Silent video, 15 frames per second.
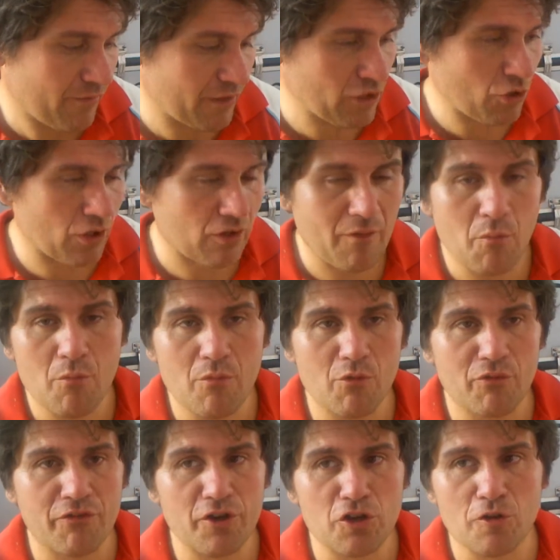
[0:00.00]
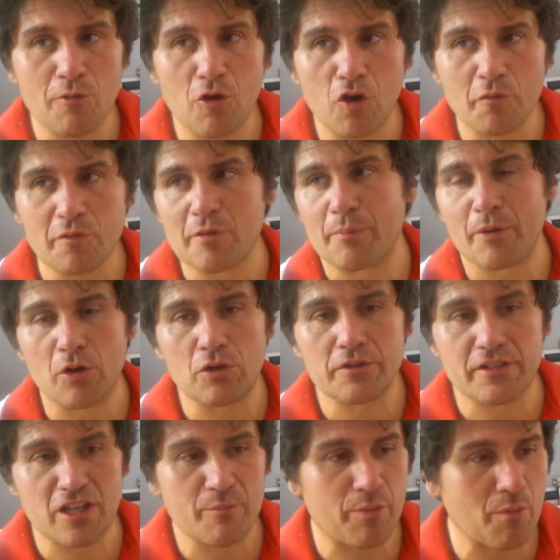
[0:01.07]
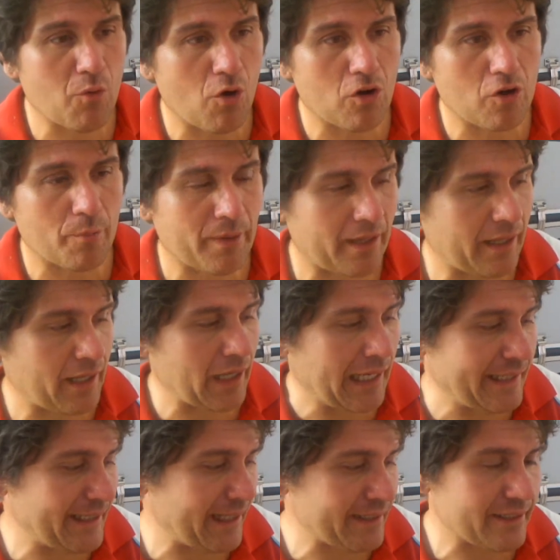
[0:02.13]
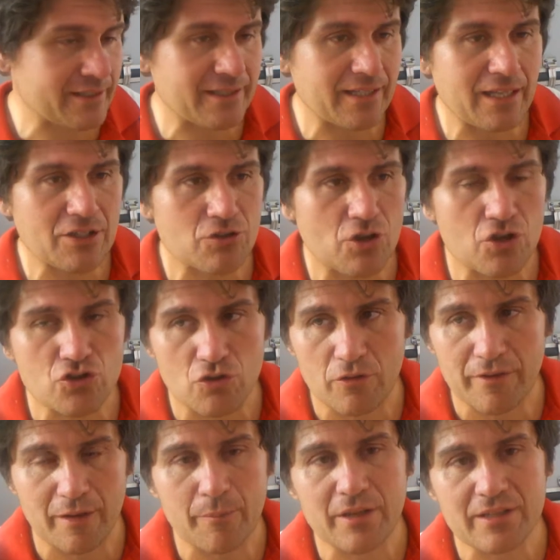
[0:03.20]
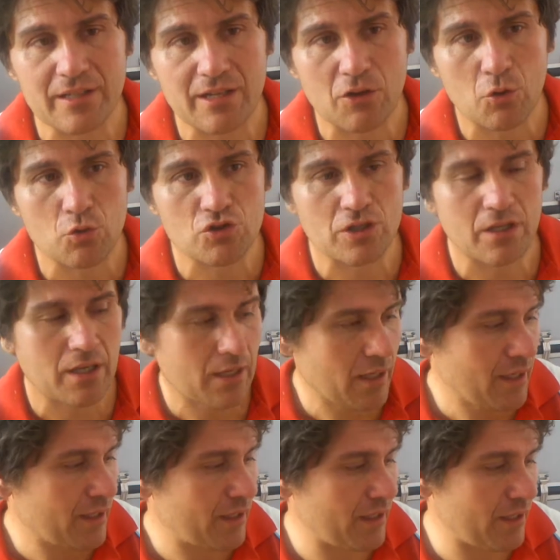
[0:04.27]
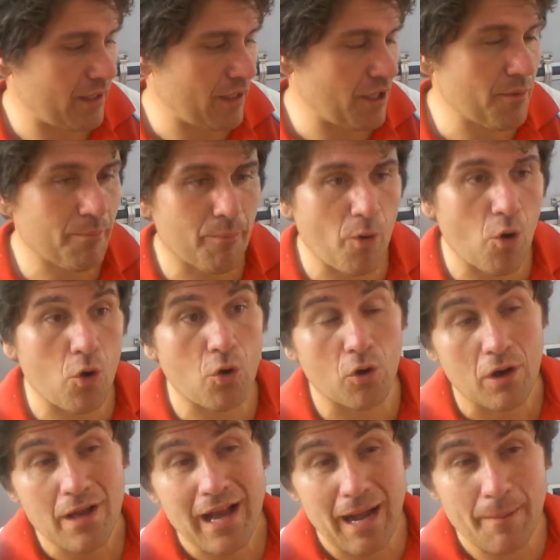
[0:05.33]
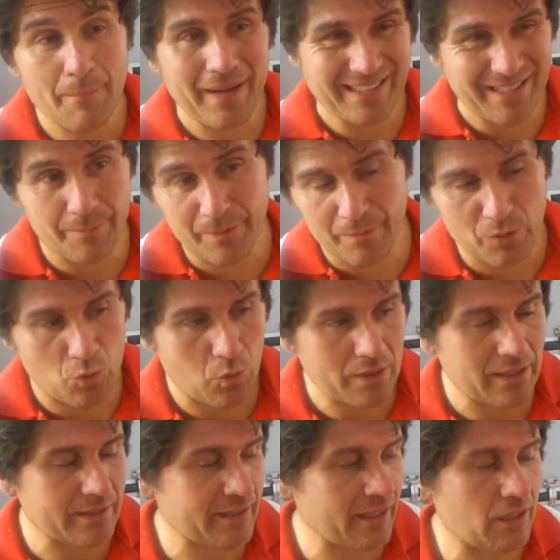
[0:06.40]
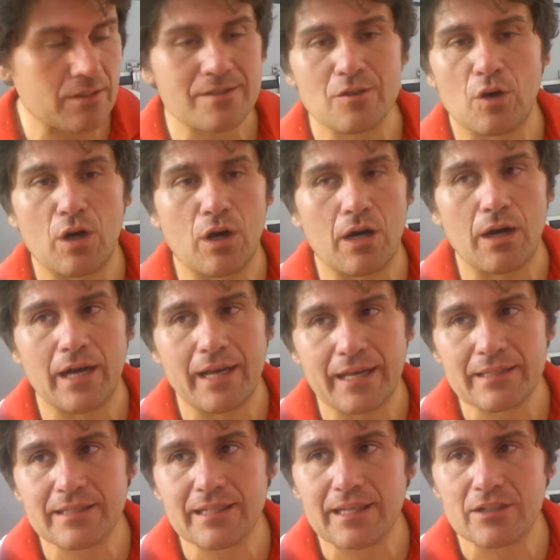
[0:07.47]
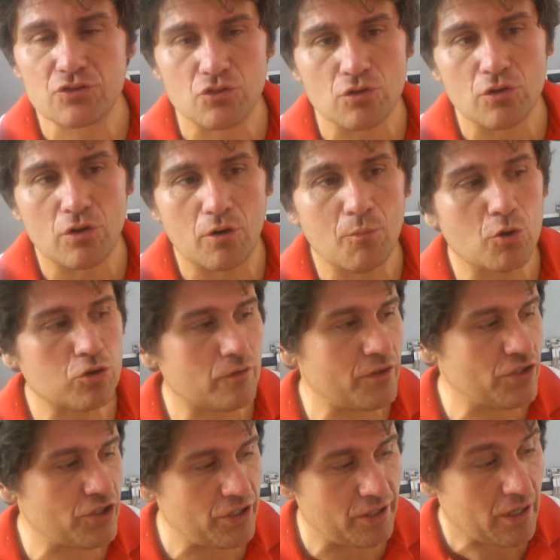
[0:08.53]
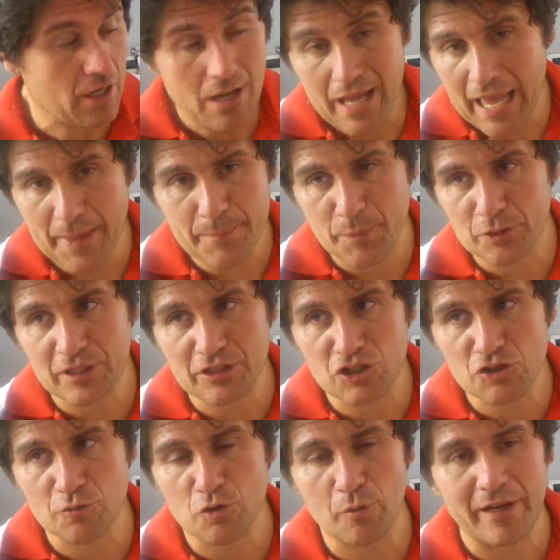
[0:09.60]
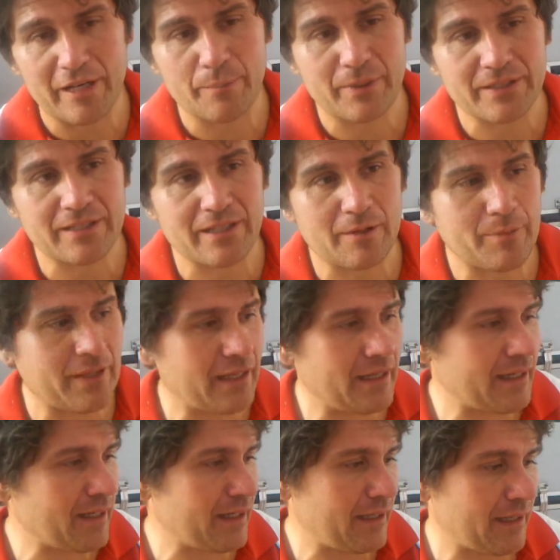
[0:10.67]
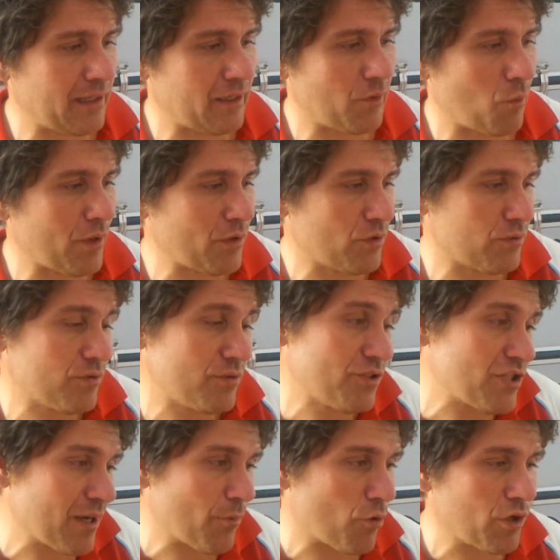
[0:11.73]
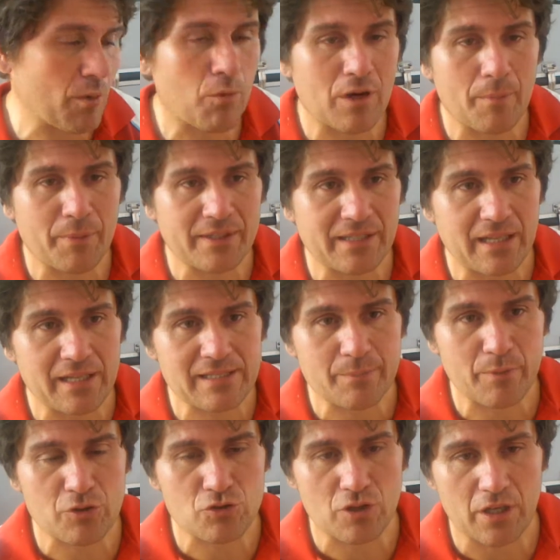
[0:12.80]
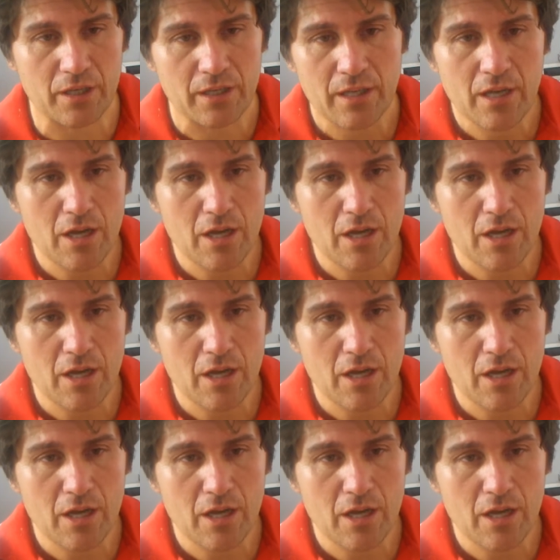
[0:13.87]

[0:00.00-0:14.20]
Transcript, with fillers: Poi dico, eravamo un filino morbidi, però il tempo è buono perché al di là del sesto ci sono veramente racchiusi in poco, a parte i primi due, dal terzo a Edgar sono molto vicini. È importantissimo domani partire bene, eh, quando, diciamo, con una buona partenza penso che